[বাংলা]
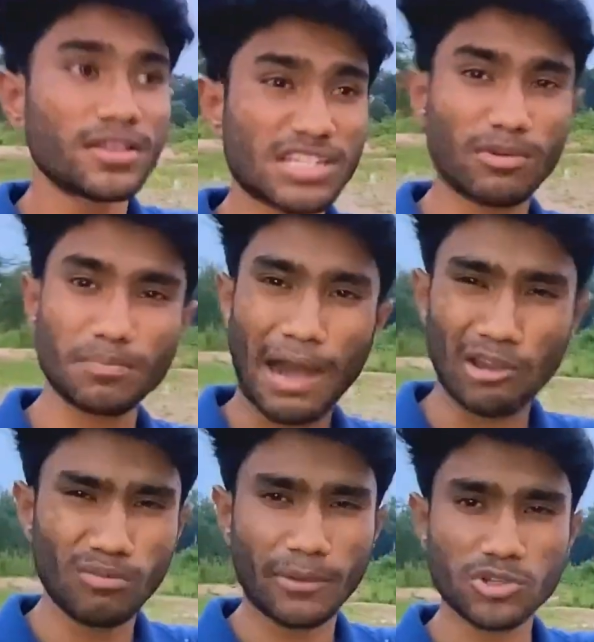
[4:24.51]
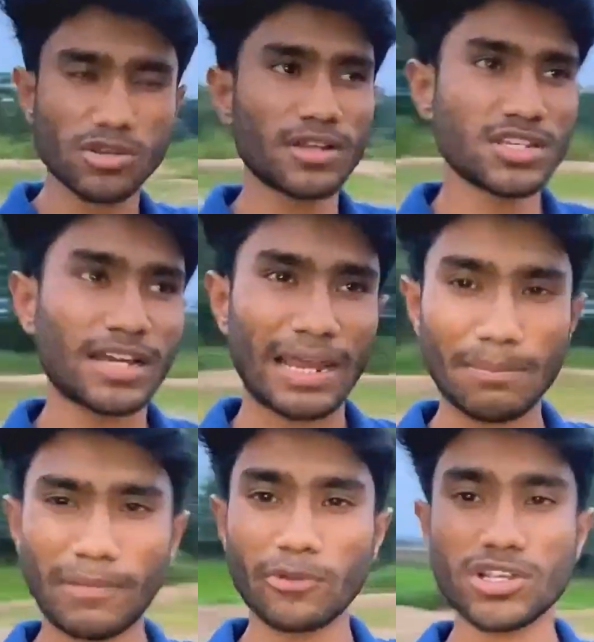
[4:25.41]
যেমন ভালো মানুষও আছে খারাপ
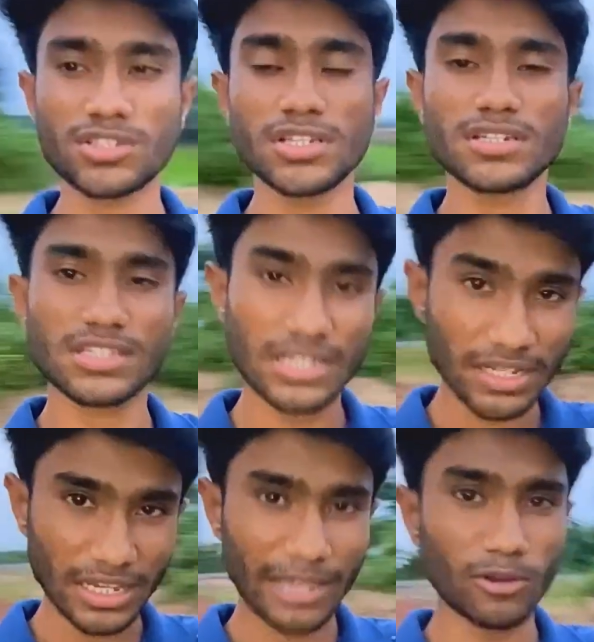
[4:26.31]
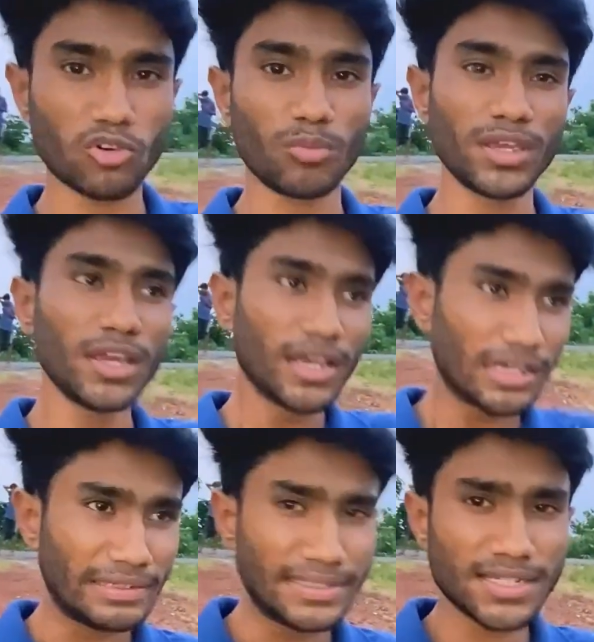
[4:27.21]
মানুষ আছে ঠিক এরকমই
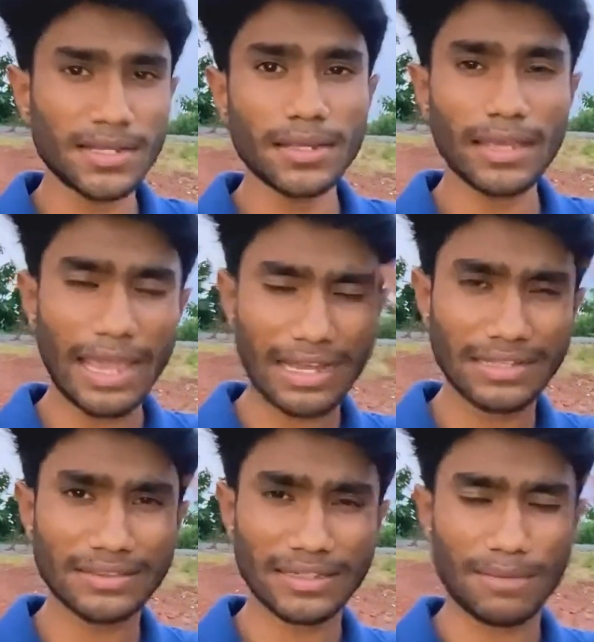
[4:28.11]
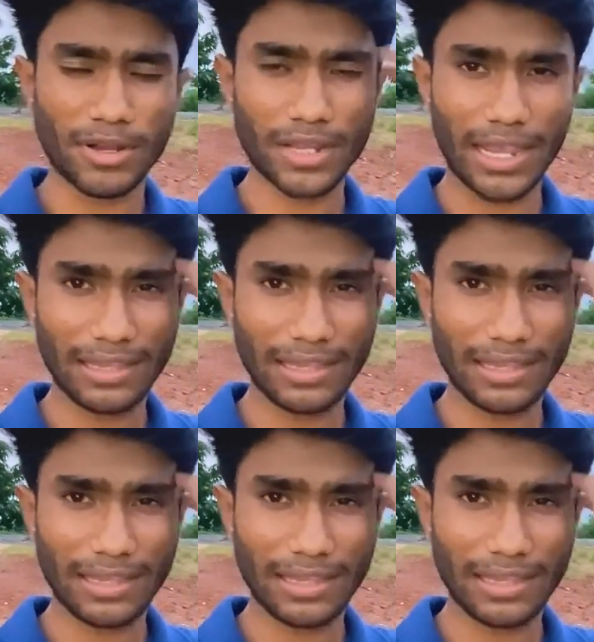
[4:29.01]
নিজের এখান থেকে মানে